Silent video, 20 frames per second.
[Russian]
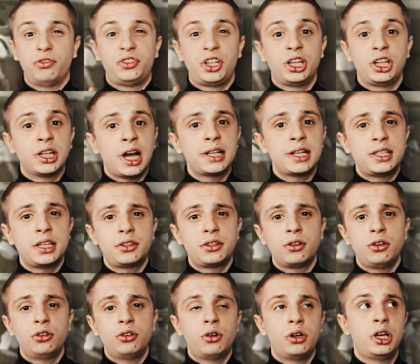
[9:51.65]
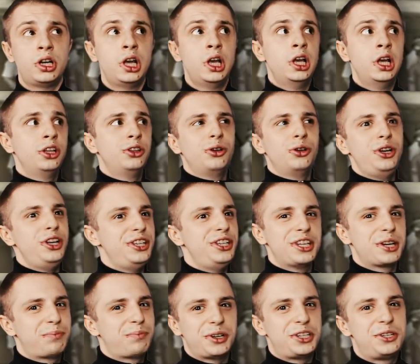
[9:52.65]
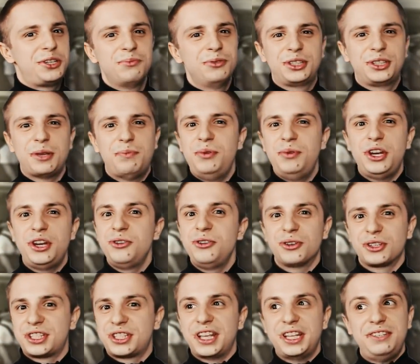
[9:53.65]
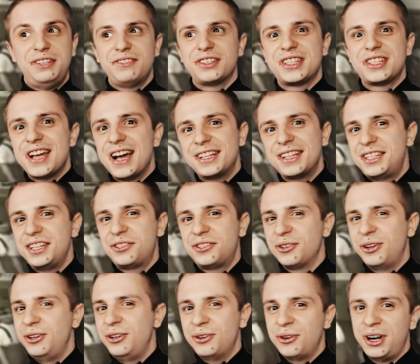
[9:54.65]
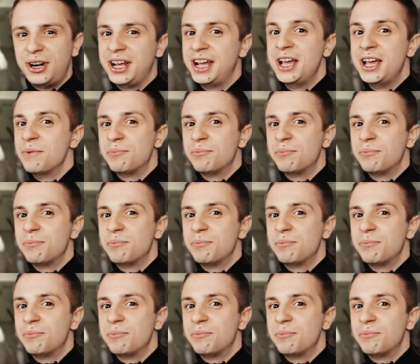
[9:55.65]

в 13.00, но лидер почему-то перенес на 19.00,